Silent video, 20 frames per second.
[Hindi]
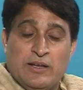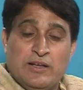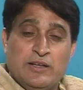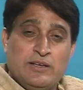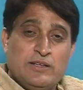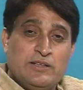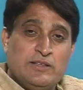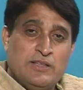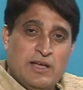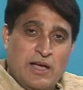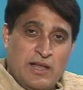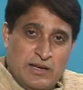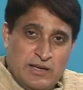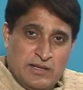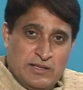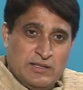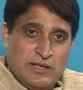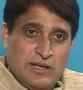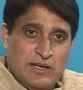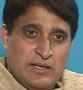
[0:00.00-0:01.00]
लेकिन ध्यान
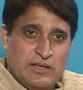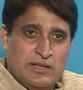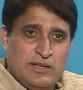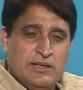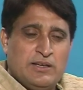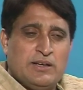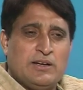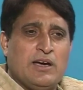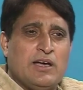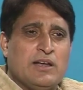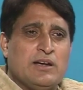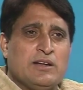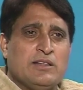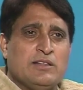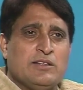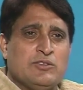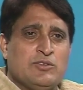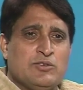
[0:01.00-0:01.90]
नहीं दे इनके कारण न